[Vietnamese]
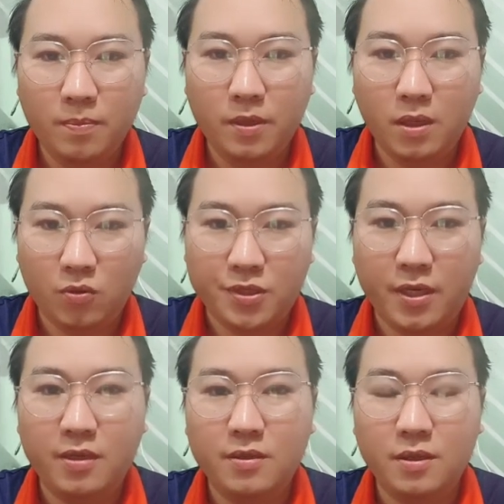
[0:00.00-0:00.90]
bữa hậu
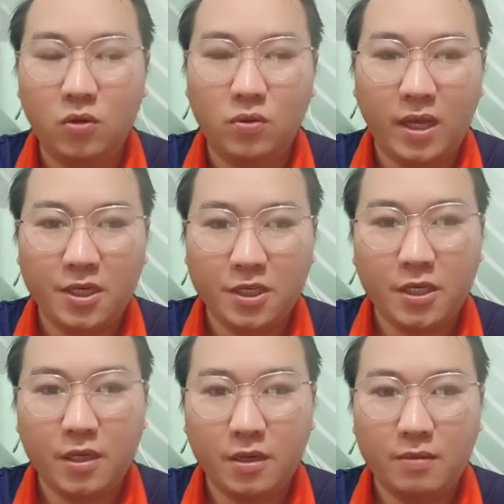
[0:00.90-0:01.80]
chế tàu tà sĩ
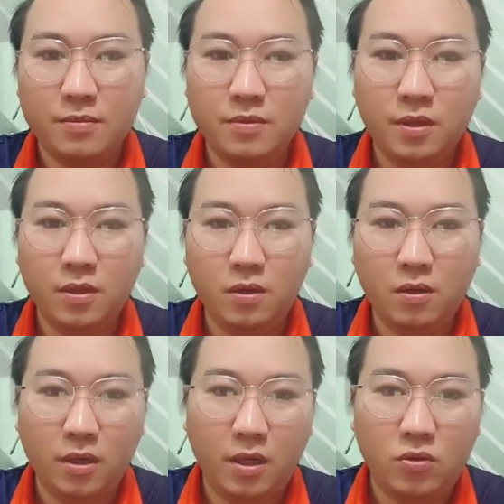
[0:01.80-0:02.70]
nên là dễ
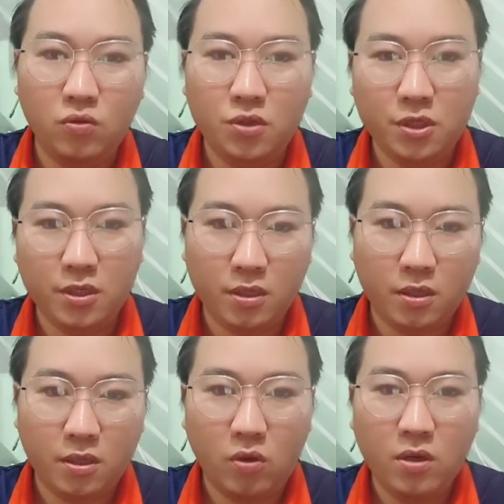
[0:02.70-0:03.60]
khó cái tu sĩ
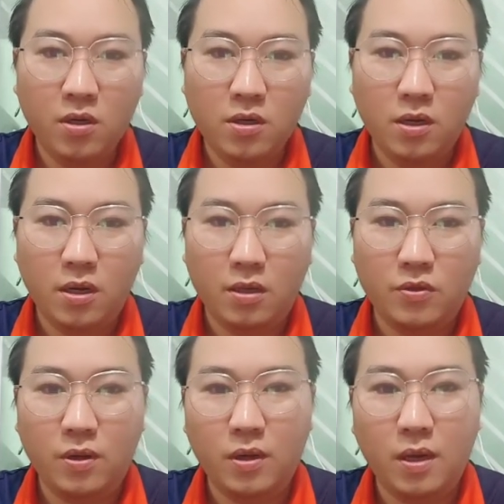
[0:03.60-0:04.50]
cần cầu à
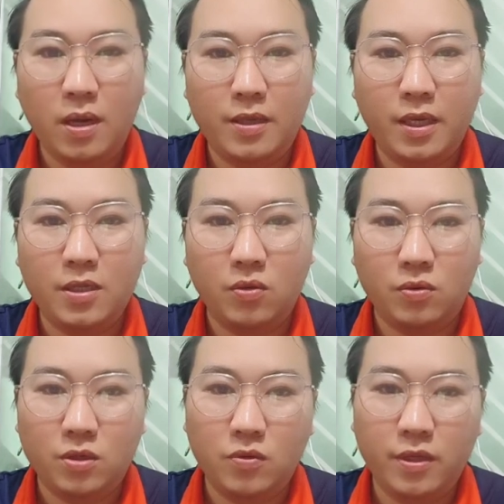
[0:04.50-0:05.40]
do là hai chánh
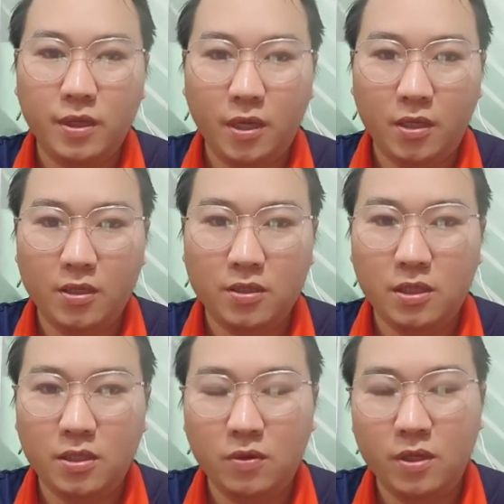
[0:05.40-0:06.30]
tổng trâu này tên này tên
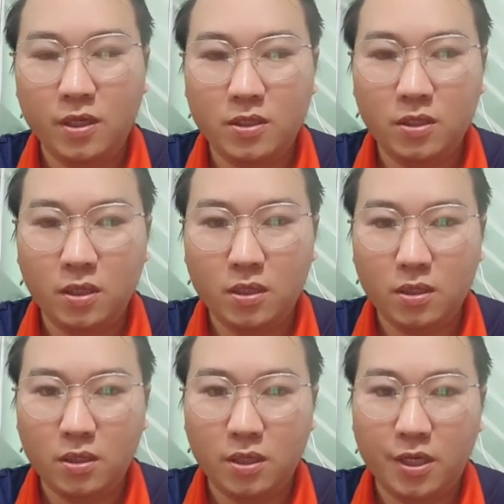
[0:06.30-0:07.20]
gì ở này chơi
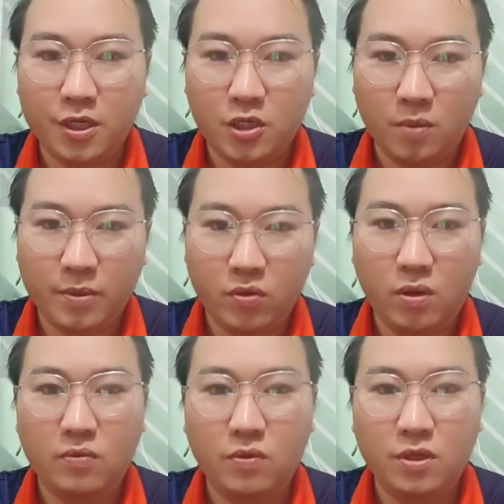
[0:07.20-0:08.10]
cho cái gió mình nhỏ
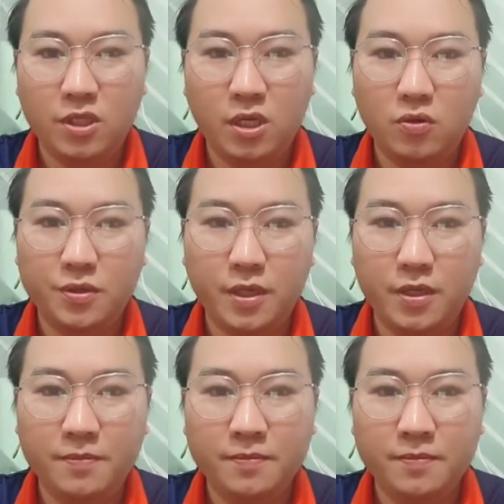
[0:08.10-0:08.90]
của chị ở trong sai